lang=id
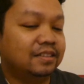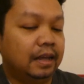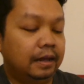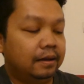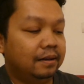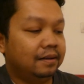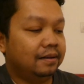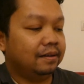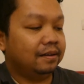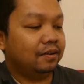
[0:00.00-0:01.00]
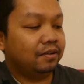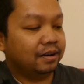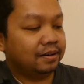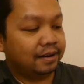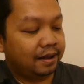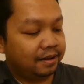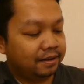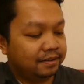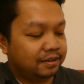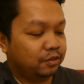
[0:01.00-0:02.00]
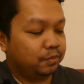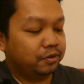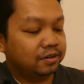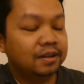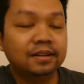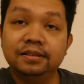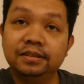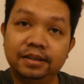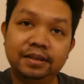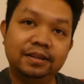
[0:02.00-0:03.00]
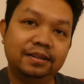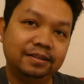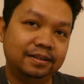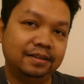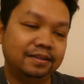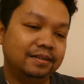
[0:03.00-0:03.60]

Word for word: uh, nah itu pun di di